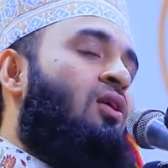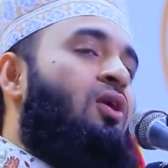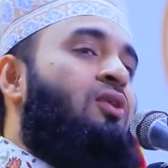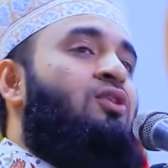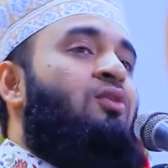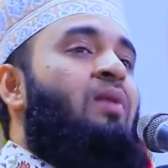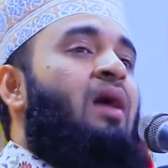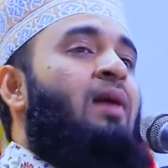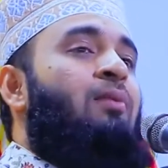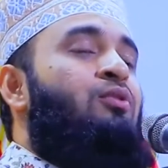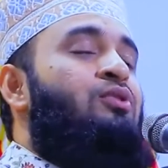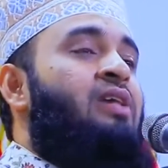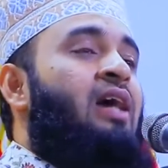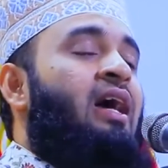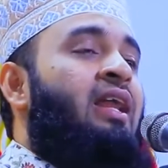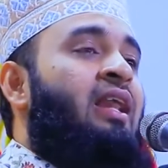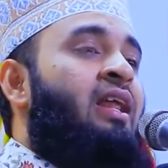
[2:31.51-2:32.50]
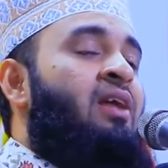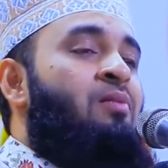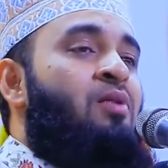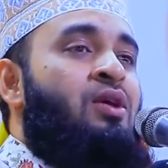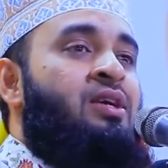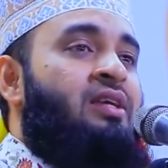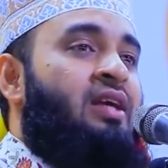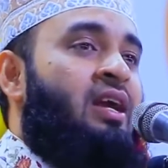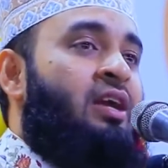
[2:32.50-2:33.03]
অথবা আবু জাহেলের
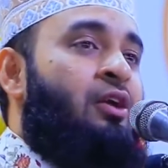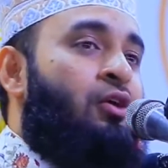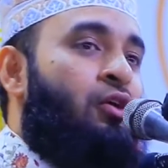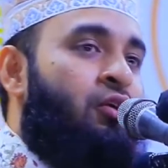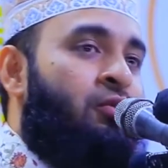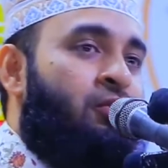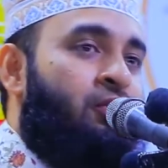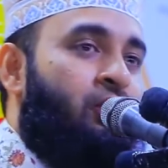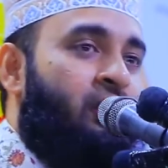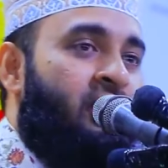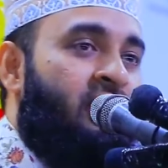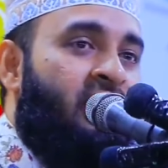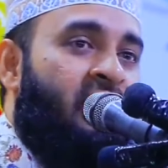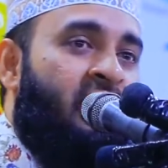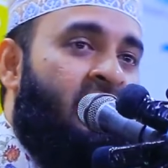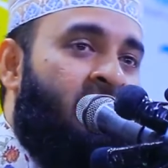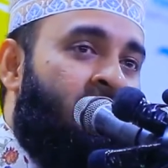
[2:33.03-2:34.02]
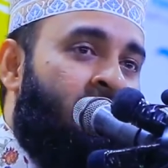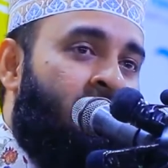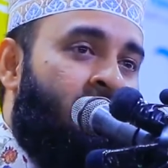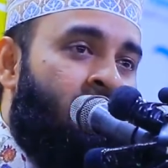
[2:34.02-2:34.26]
মনটারে নরম করে দেন